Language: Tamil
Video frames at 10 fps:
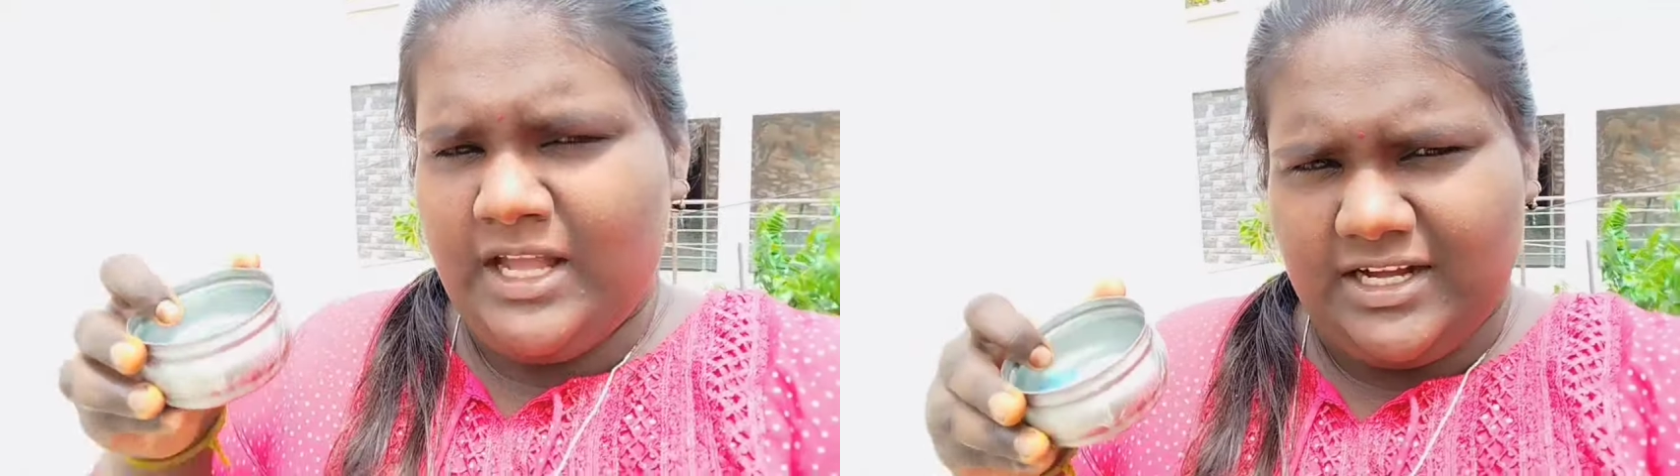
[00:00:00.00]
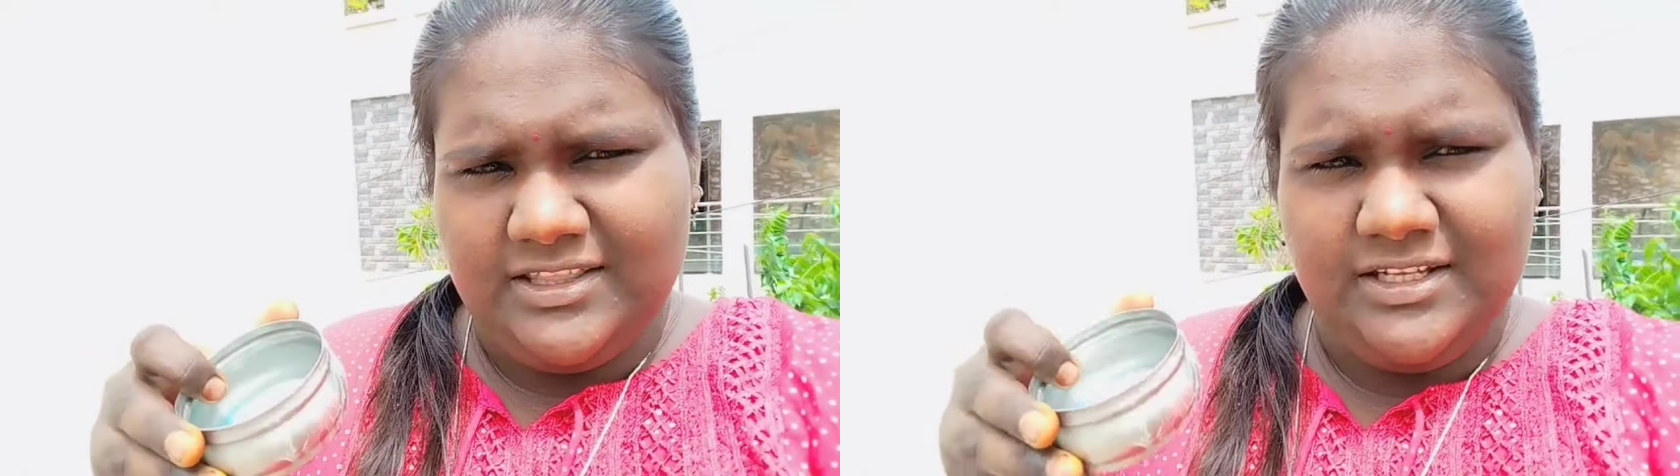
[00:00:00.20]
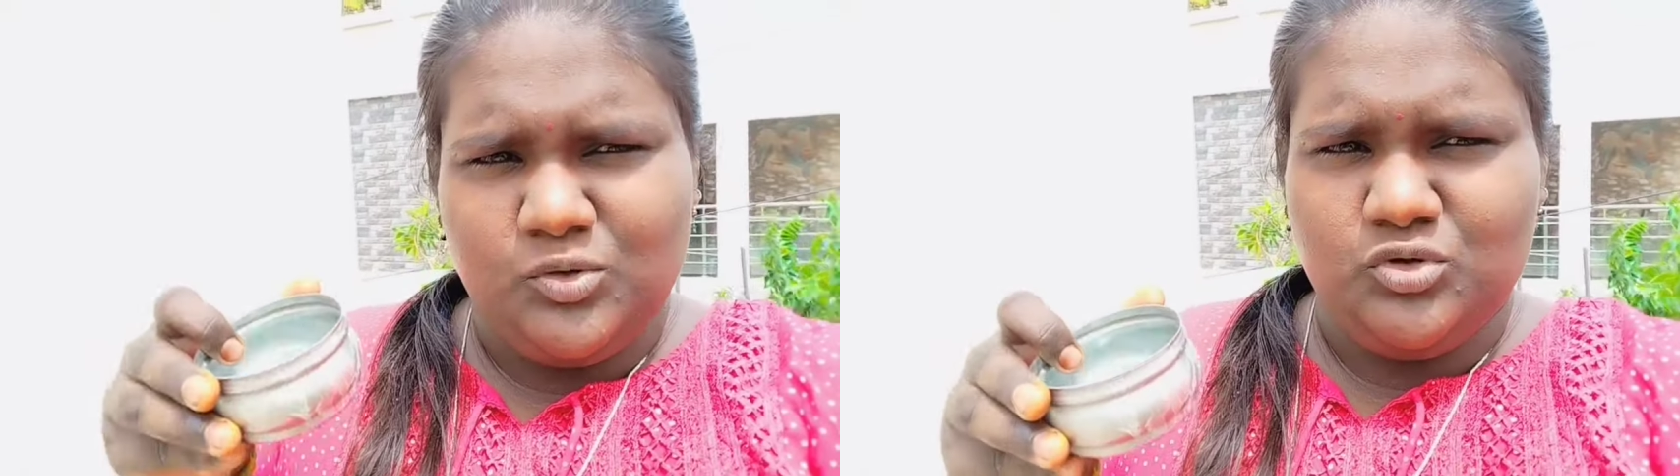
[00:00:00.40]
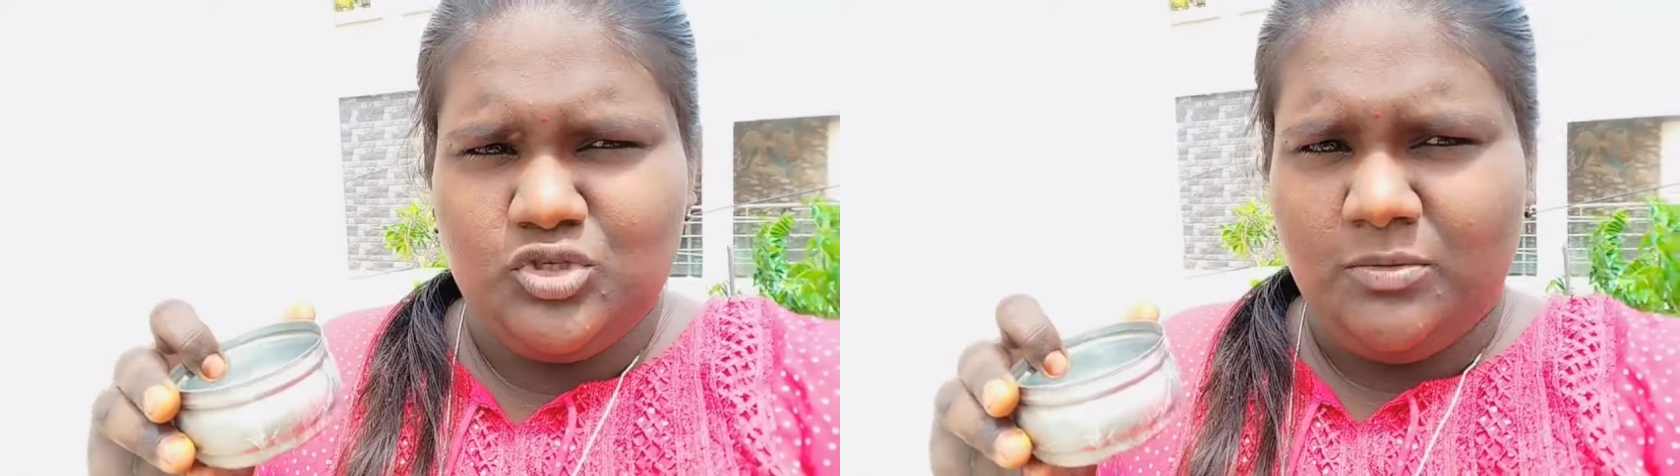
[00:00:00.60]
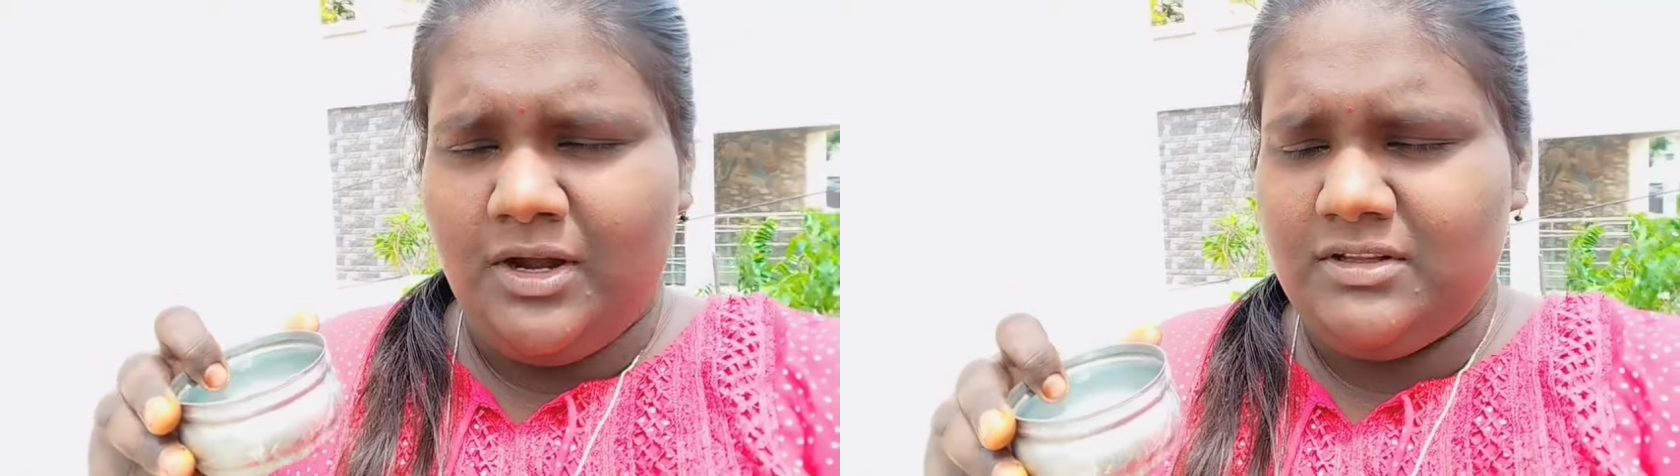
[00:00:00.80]
அது
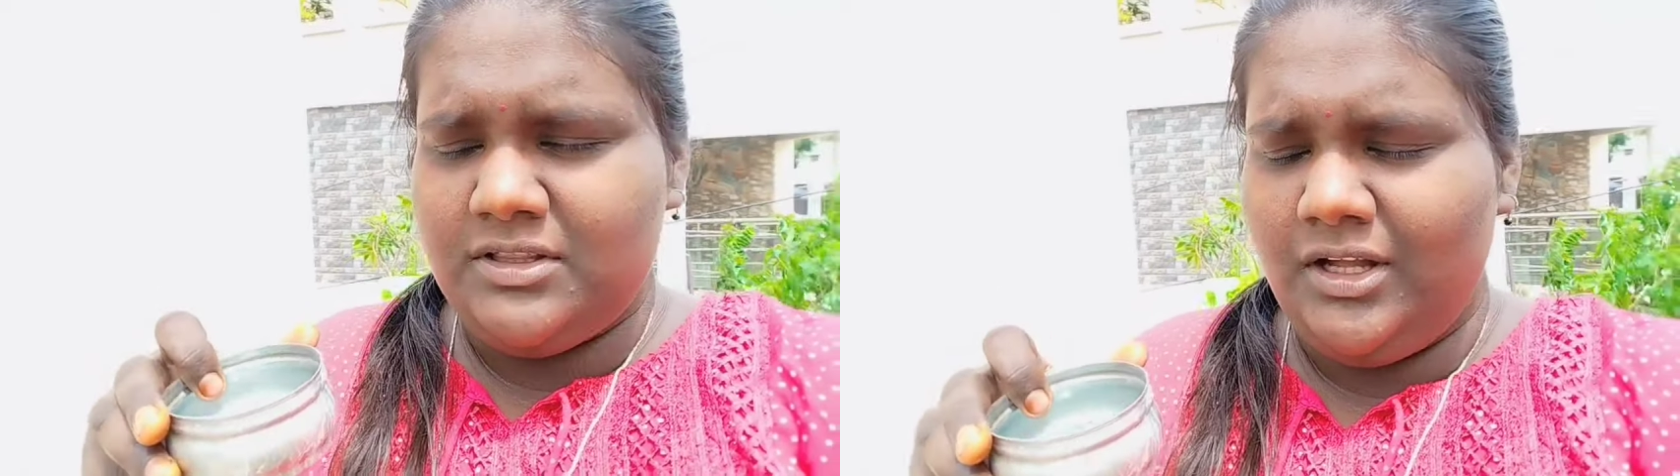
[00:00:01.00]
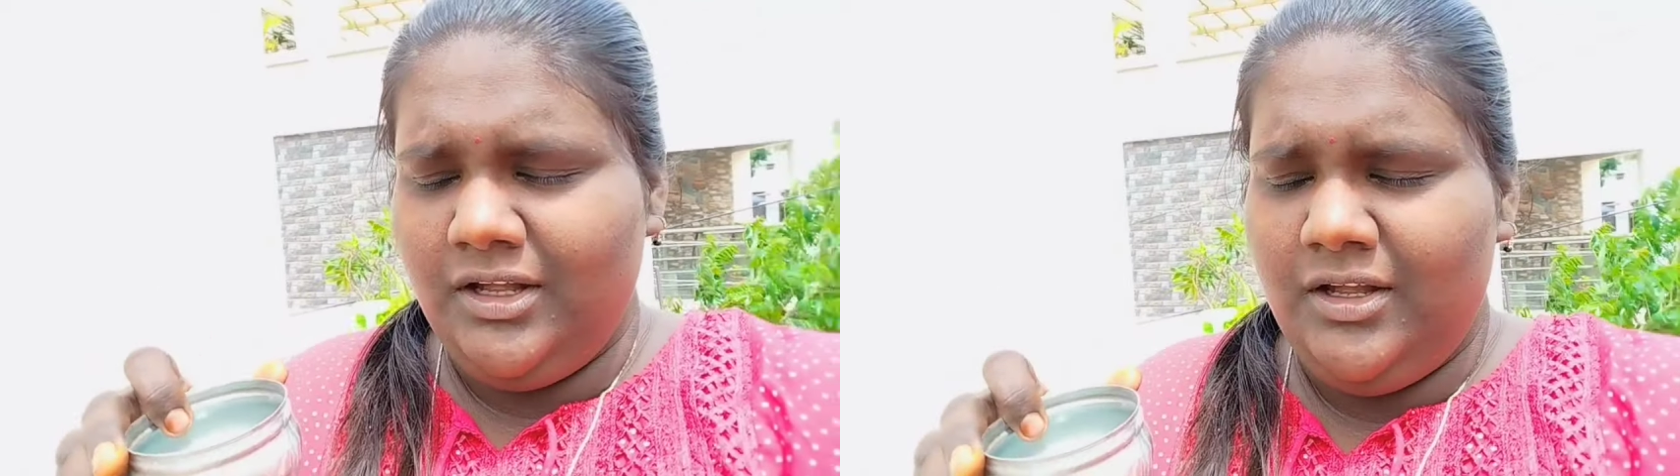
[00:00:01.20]
கொஞ்சமாக வந்து